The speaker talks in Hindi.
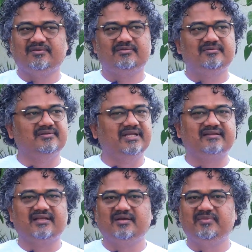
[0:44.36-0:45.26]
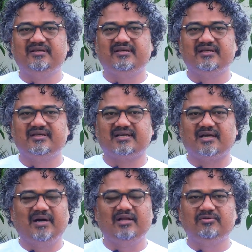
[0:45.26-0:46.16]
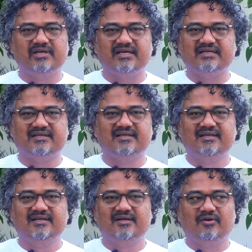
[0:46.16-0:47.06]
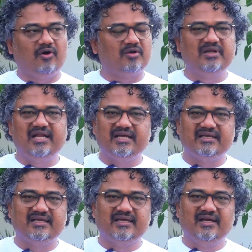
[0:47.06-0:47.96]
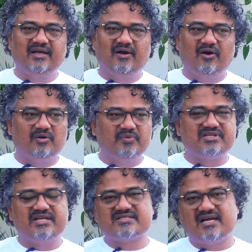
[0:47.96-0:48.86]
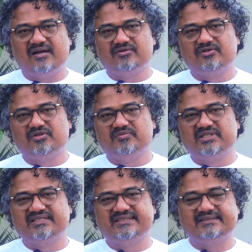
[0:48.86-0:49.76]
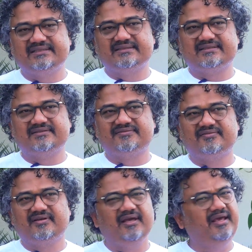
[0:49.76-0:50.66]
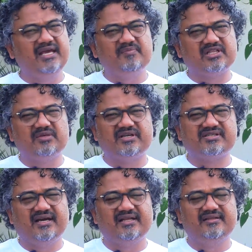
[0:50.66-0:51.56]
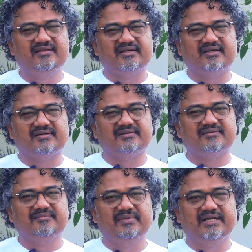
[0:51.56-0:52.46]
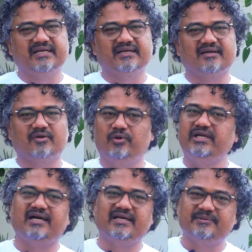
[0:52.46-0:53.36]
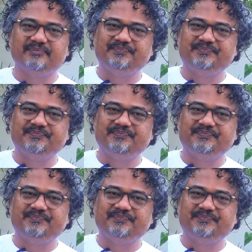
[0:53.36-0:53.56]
तो देखते हैं भाई कि कमाल हो गया नॉर्मल है और पिछले चार दिनों में सिर्फ एक मरतबा शायद मैंने गोली खाई